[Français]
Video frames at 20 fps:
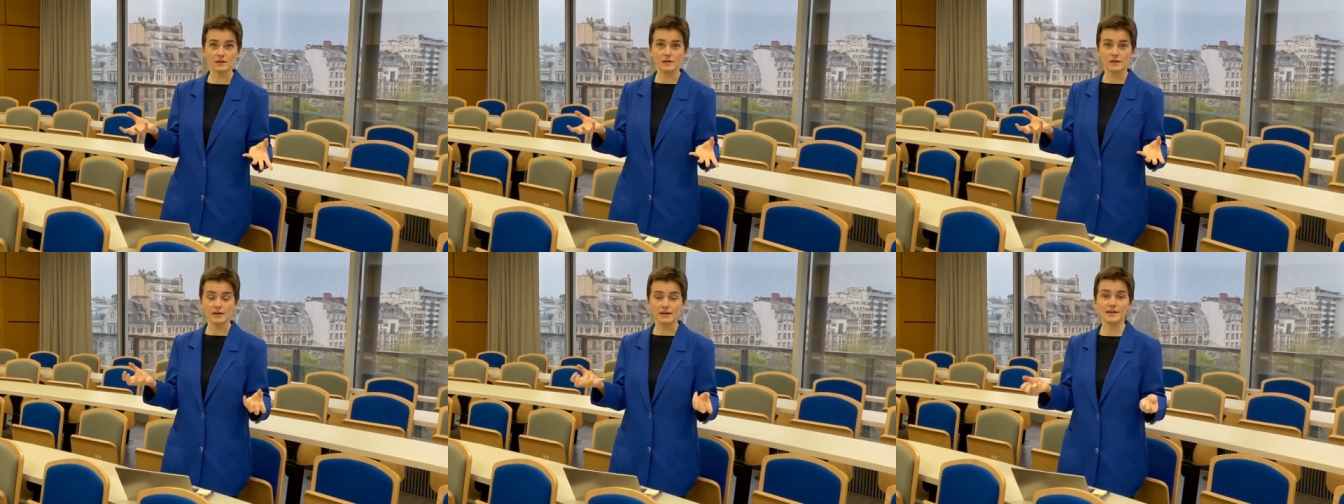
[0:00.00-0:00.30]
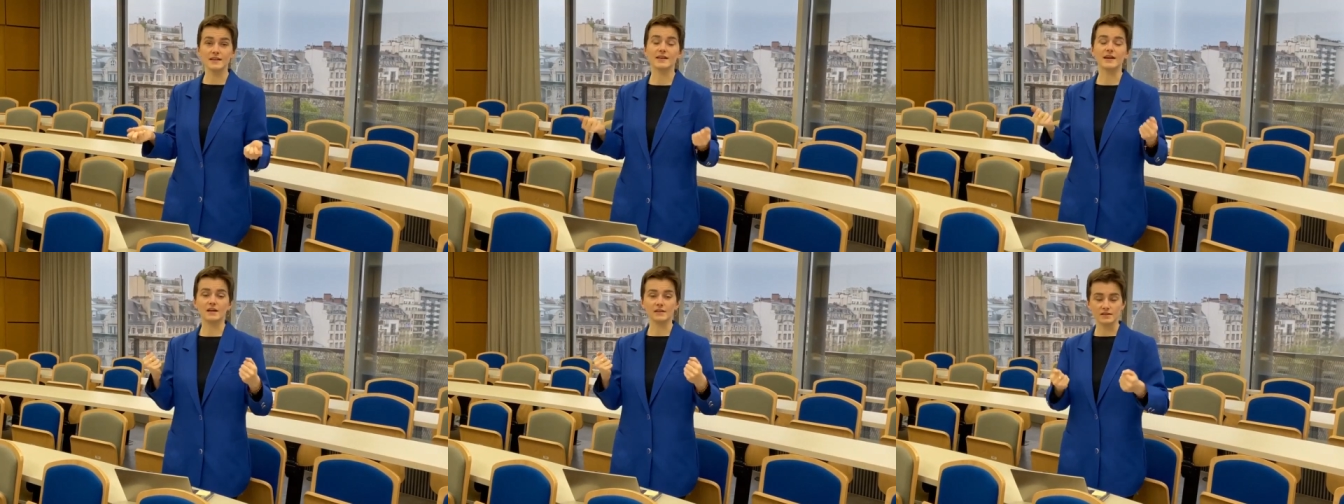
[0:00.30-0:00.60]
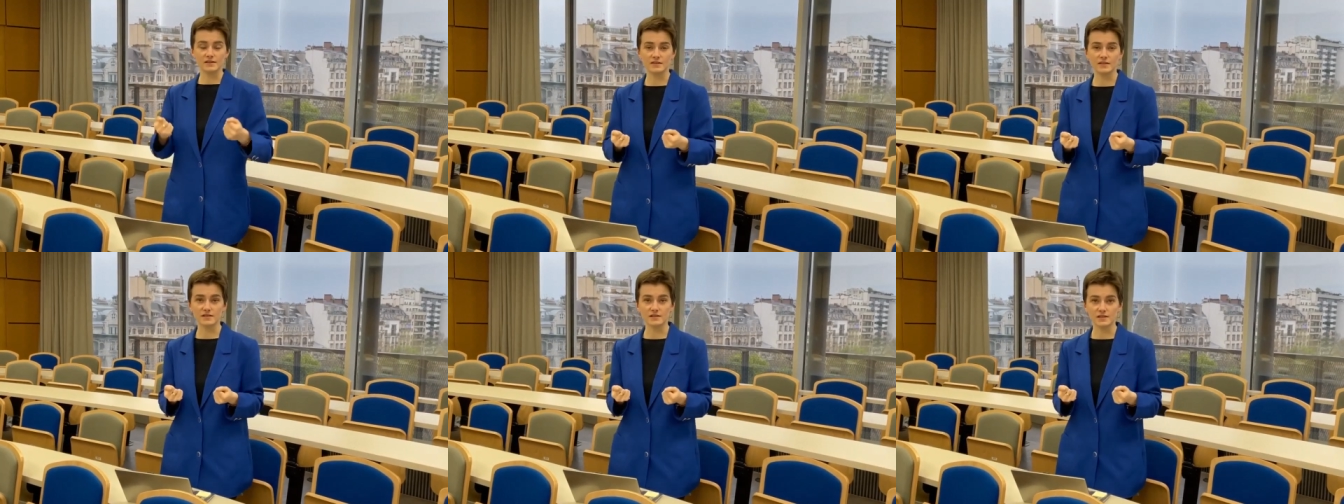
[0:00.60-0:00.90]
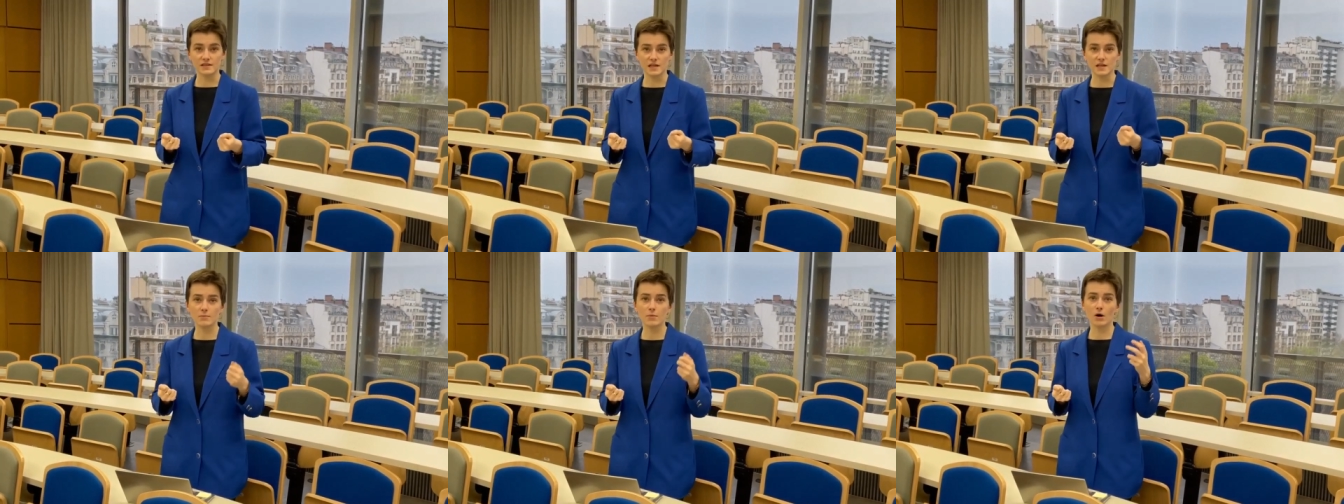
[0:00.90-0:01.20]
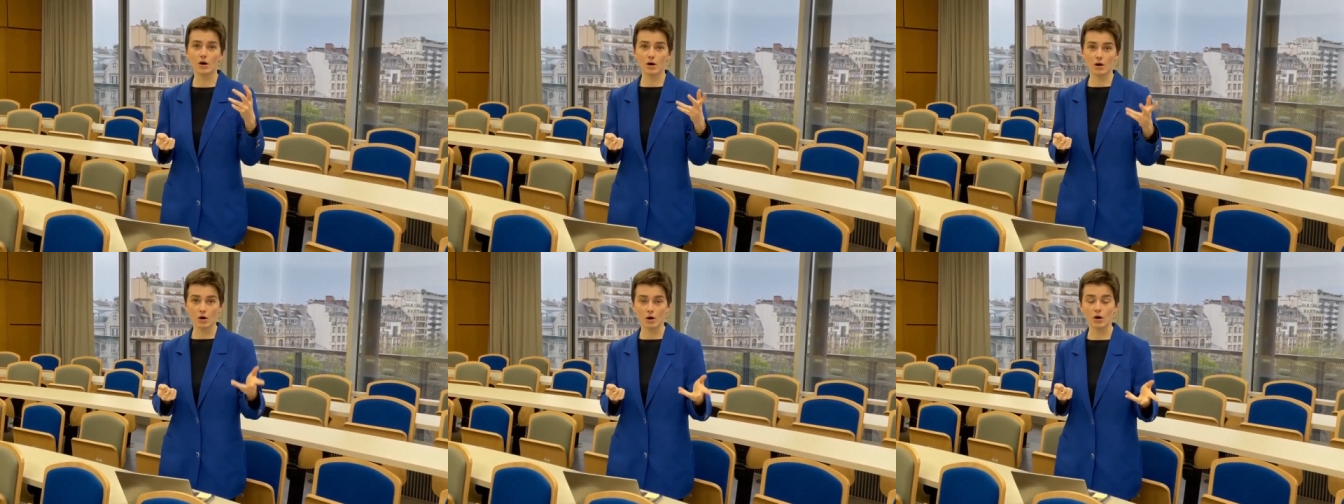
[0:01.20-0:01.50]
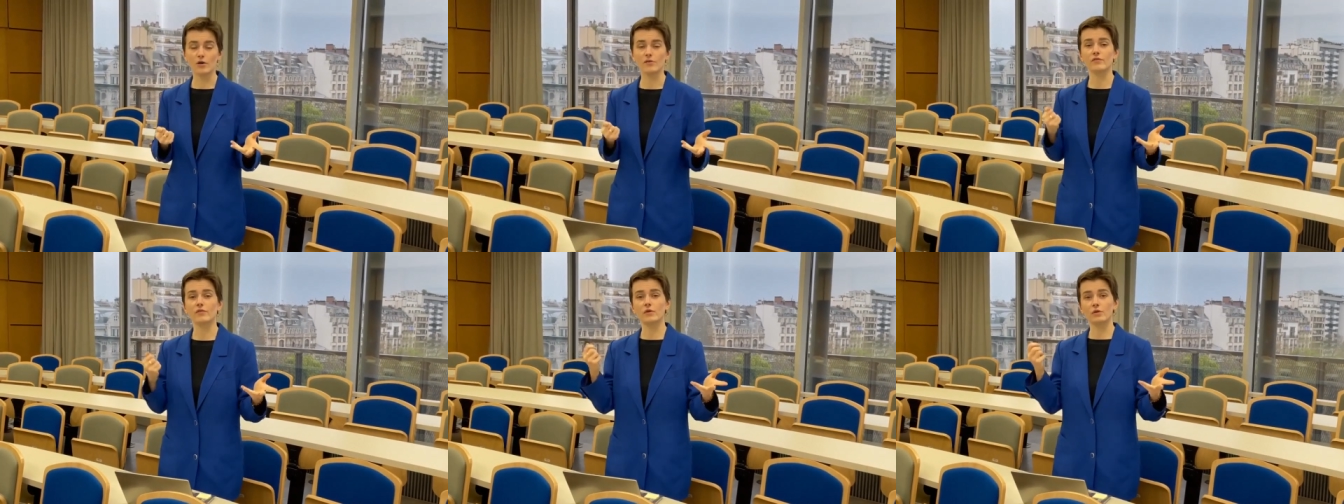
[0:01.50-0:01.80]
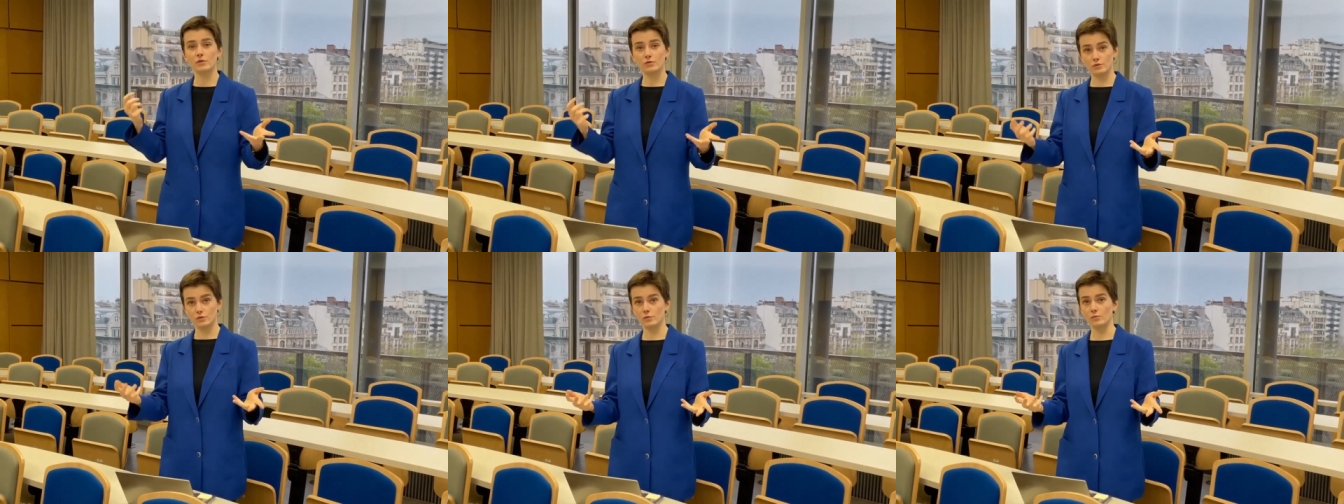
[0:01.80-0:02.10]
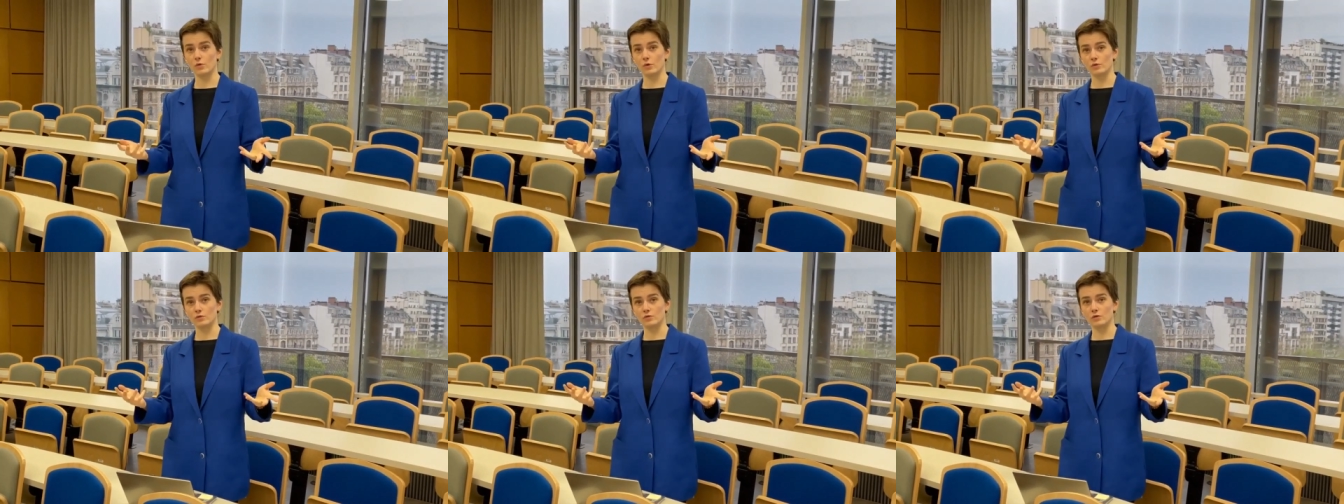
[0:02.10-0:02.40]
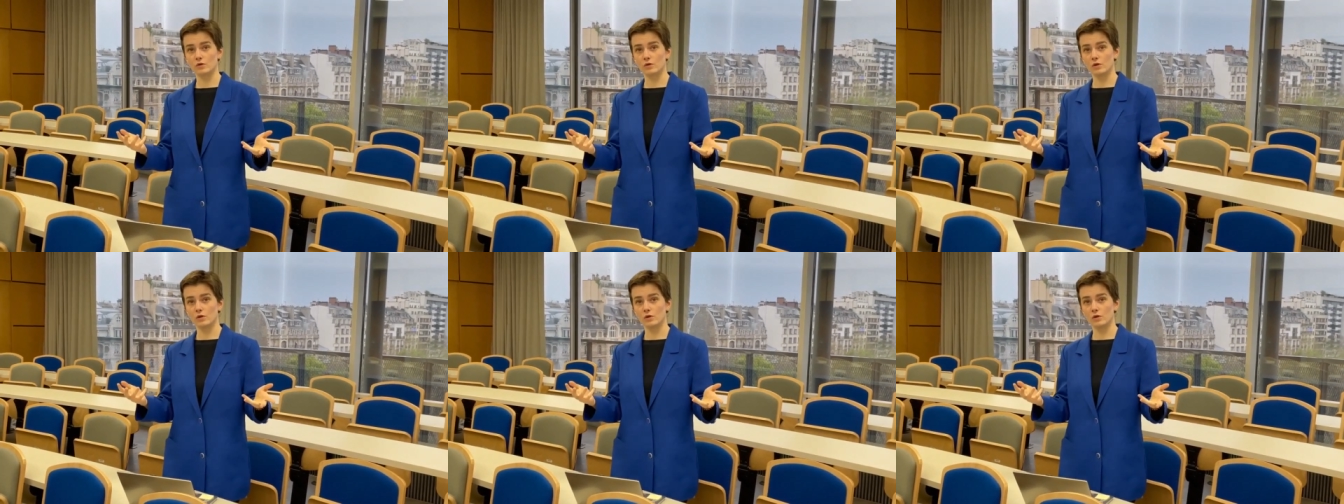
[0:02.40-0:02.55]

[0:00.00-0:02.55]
il y a un déséquilibre offre-demande.